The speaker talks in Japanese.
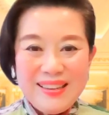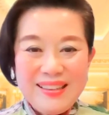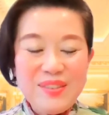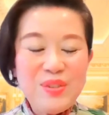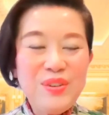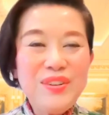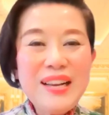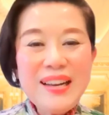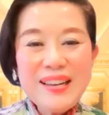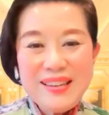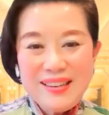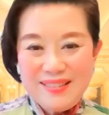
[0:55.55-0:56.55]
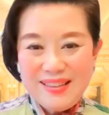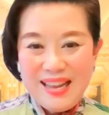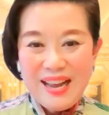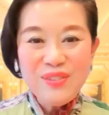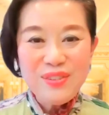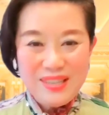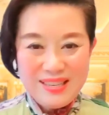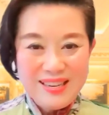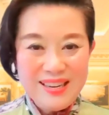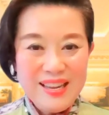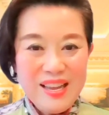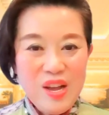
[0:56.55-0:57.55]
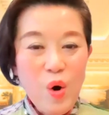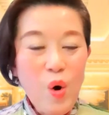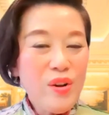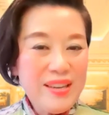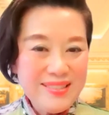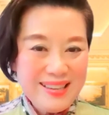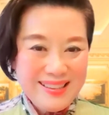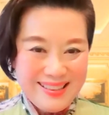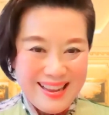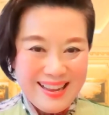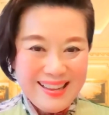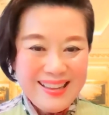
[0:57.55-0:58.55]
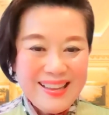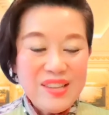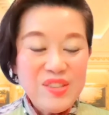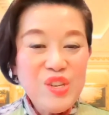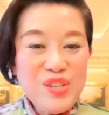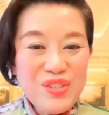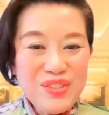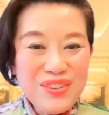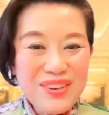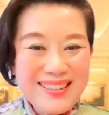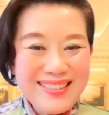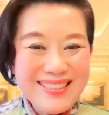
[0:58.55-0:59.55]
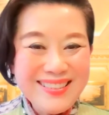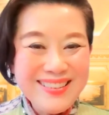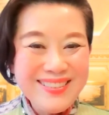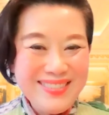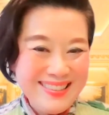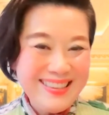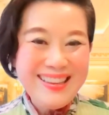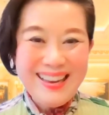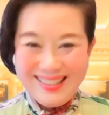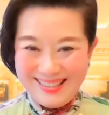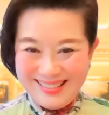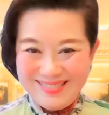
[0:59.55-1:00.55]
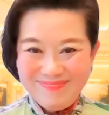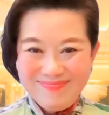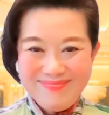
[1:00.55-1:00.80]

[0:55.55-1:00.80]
でその中でですねある時に本屋さんで人相学の本を見つけたんです。